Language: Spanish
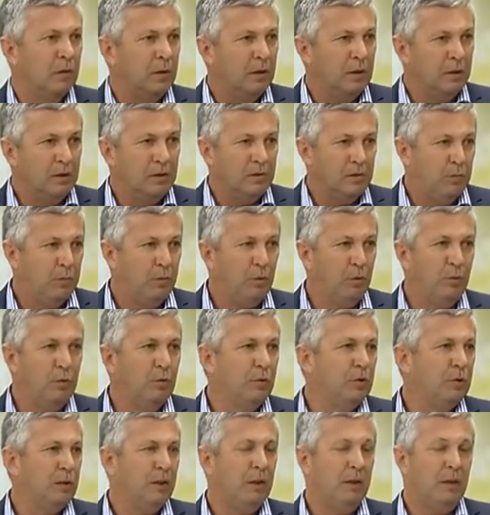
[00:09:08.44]
se
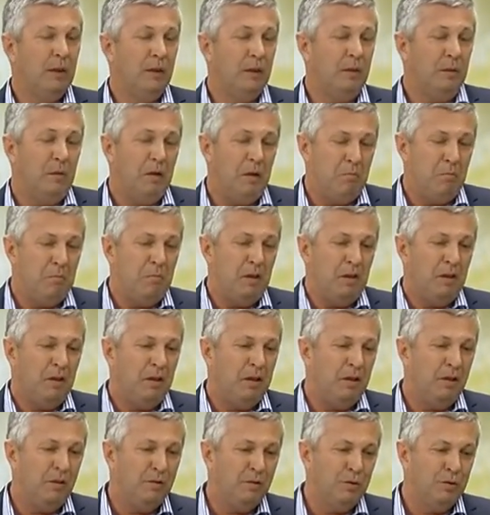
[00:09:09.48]
produce en, mi
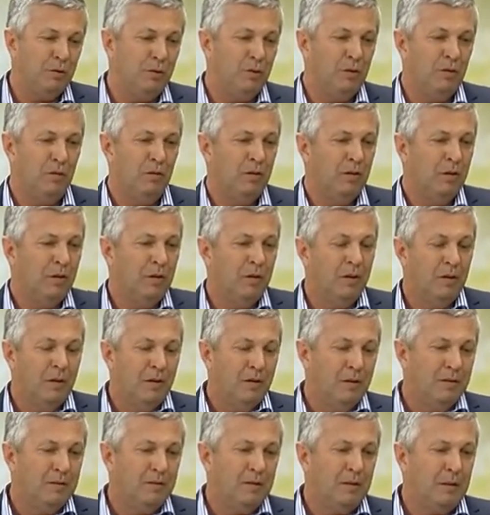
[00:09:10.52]
negocio
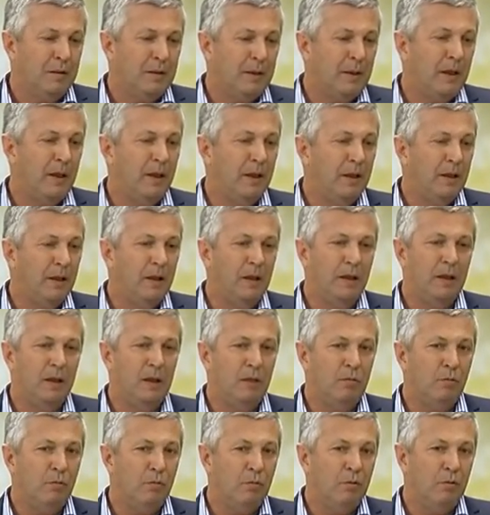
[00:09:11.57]
central, que es la
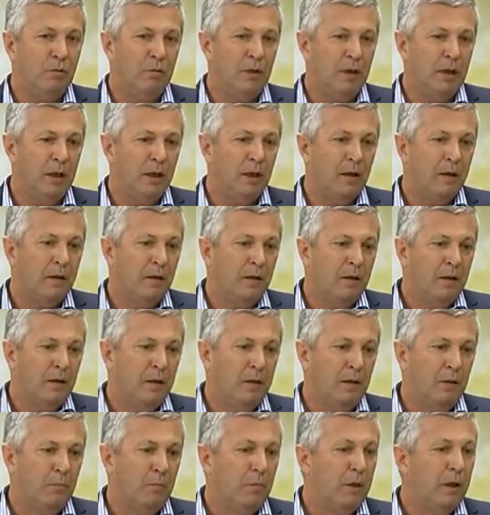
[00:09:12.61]
agricultura,
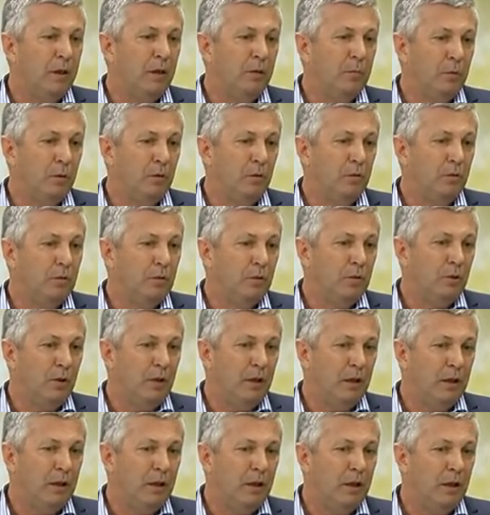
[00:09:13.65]
en varios productos
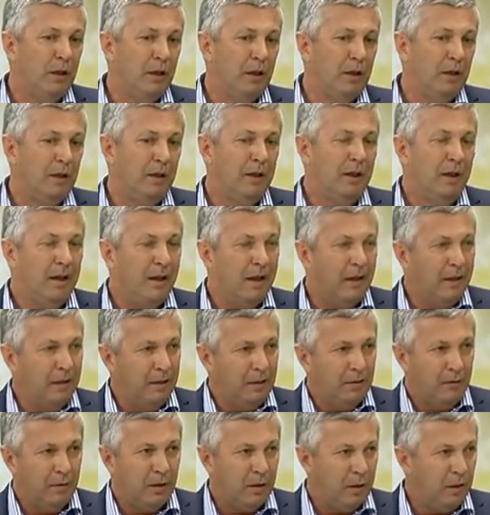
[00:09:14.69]
el área ha
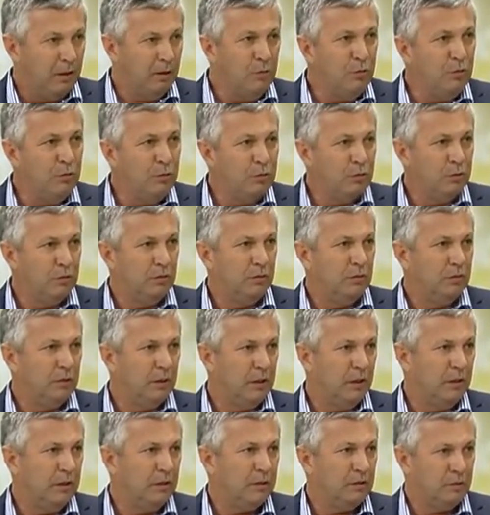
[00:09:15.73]
bajado mucho, en
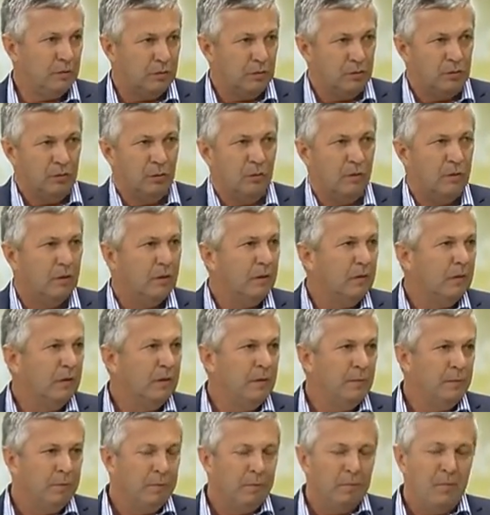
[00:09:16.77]
el caso de todo. soja, por
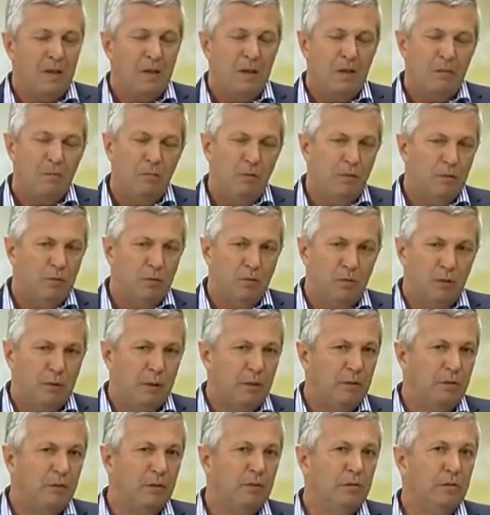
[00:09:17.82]
ejemplo? No, no
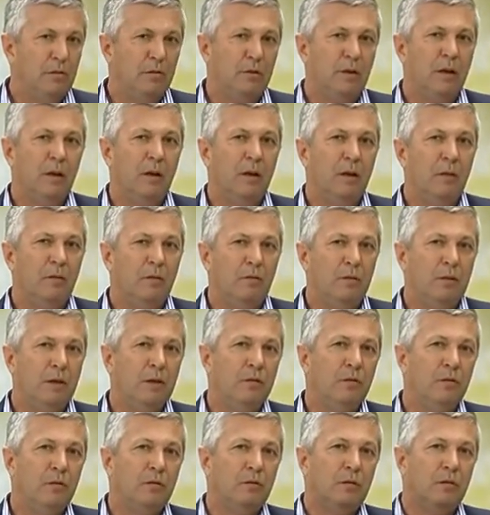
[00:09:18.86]
tanto en soja, no
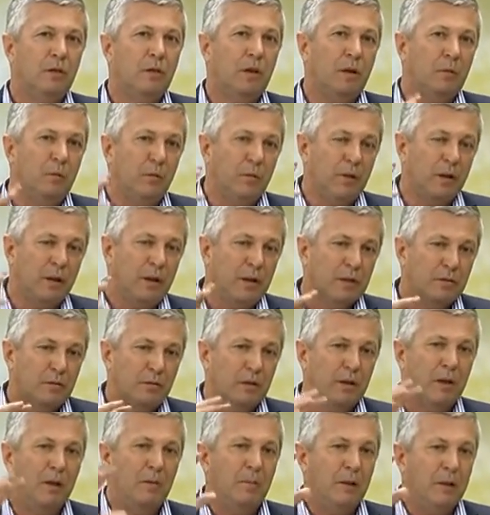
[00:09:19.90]
tanto en soja, porque la
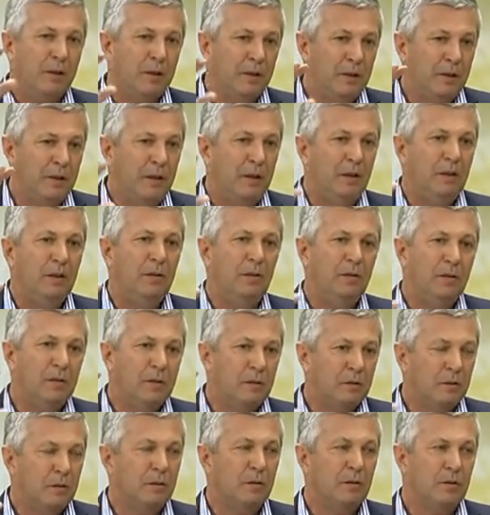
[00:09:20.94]
soja ha mantenido
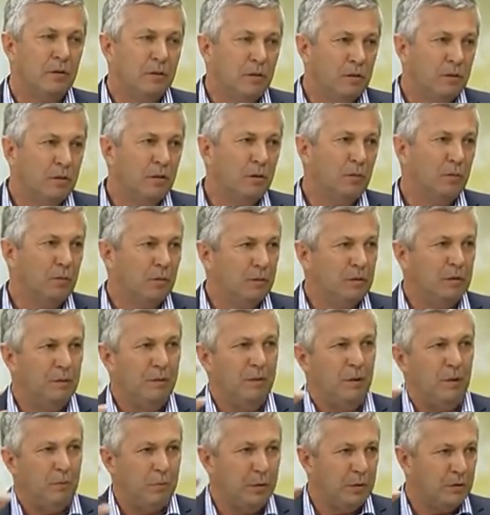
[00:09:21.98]
dentro de todo, si
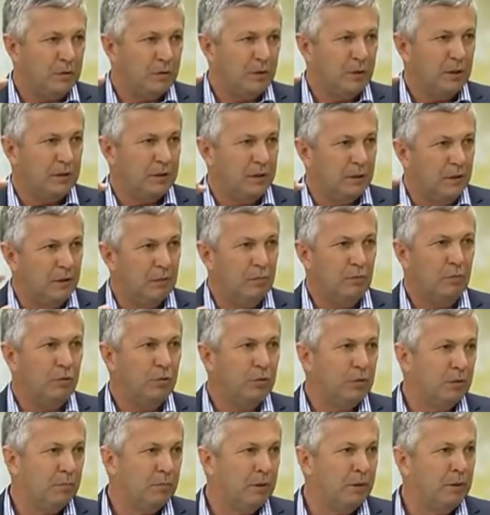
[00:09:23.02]
bien los precios cayeron
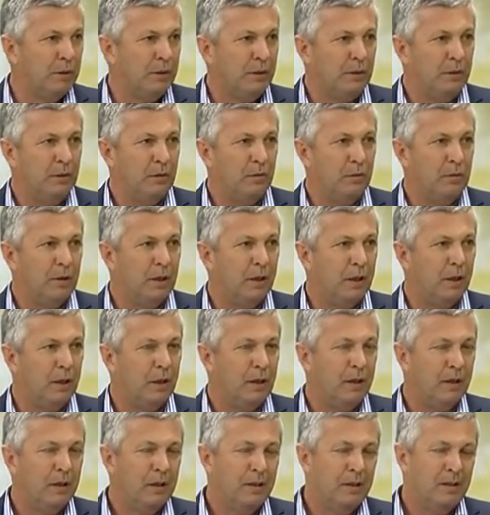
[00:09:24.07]
mucho, ha mantenido una,
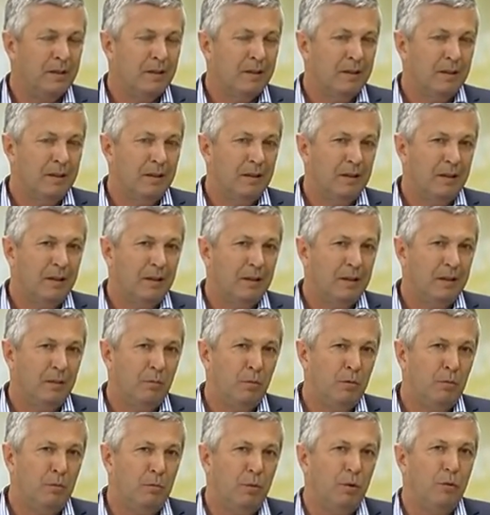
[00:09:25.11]
vamos,
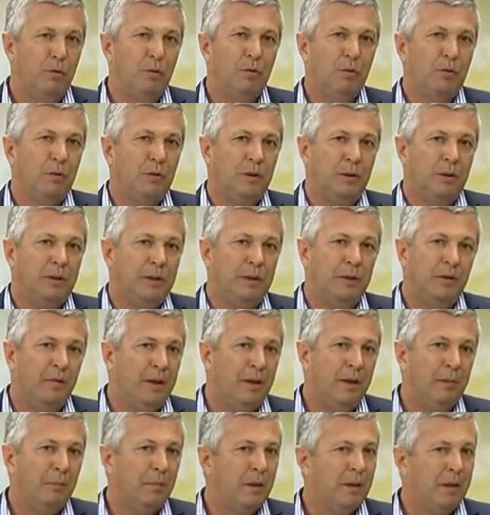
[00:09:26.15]
eh, un producto que tiene una
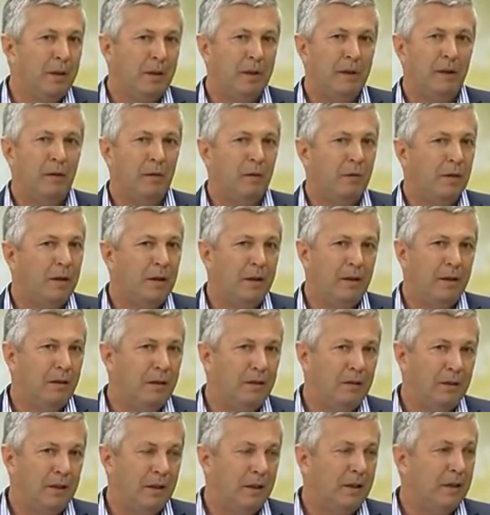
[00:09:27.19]
demanda global
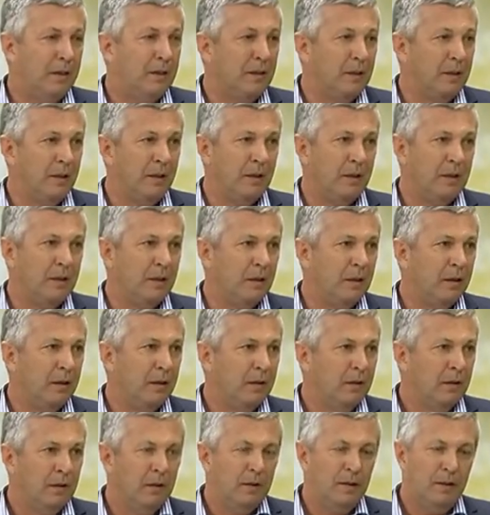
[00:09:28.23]
gigantesca,
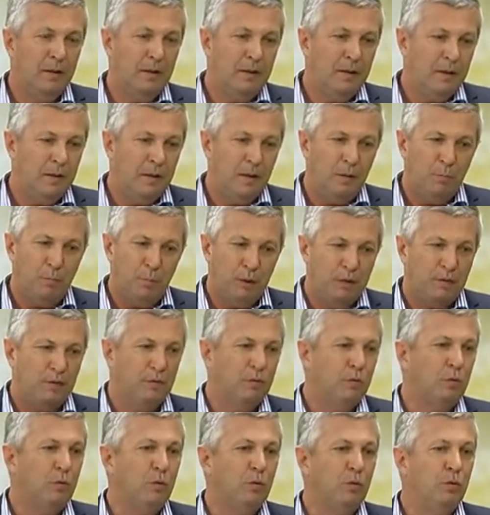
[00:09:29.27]
que tiene precios
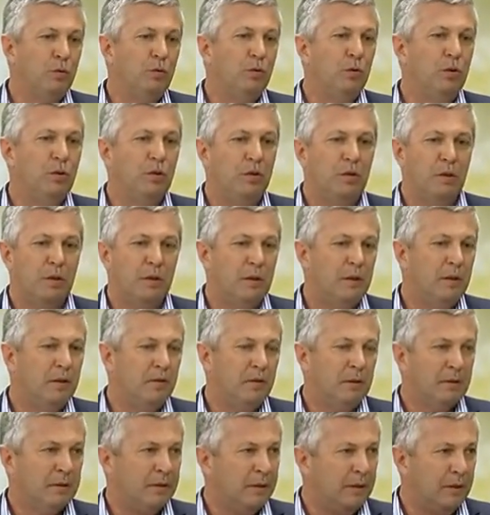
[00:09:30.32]
futuros, que tiene
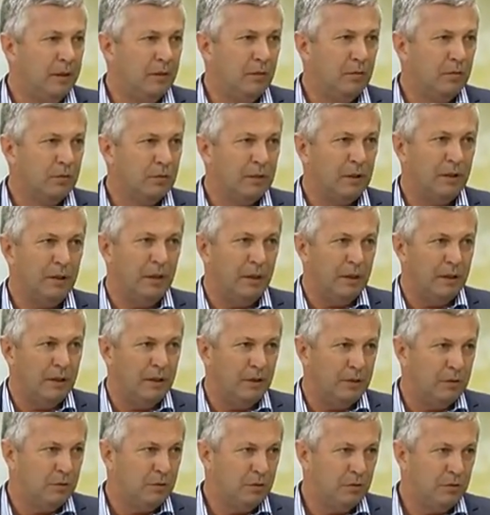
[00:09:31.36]
una serie de cosas que le han
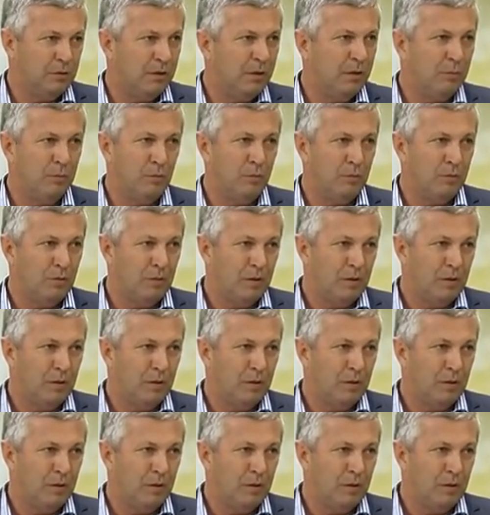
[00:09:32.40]
hecho, digamos